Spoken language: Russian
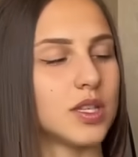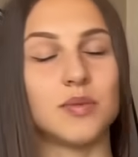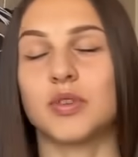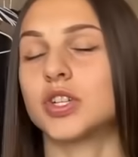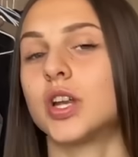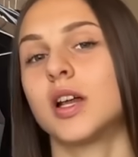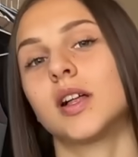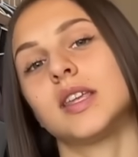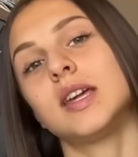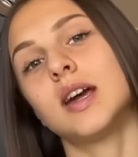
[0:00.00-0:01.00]
не
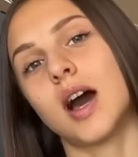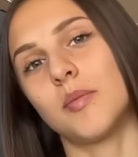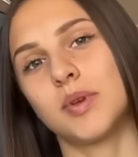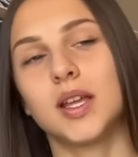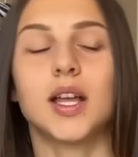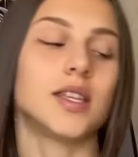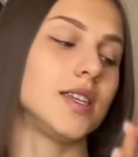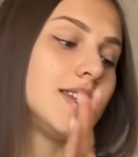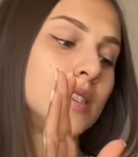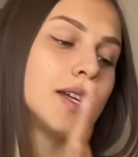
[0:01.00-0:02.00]
пожалела ни капли,
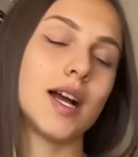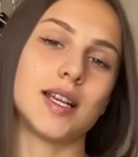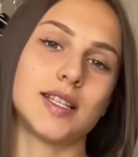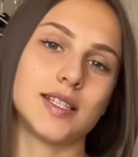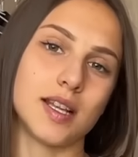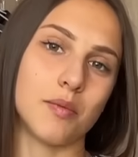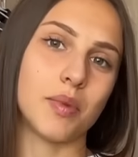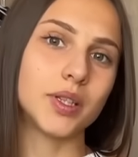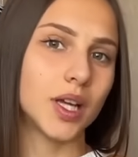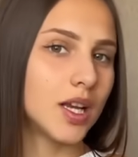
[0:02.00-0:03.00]
они идеально сели
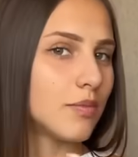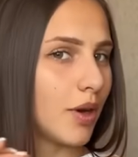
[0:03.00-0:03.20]
по талии,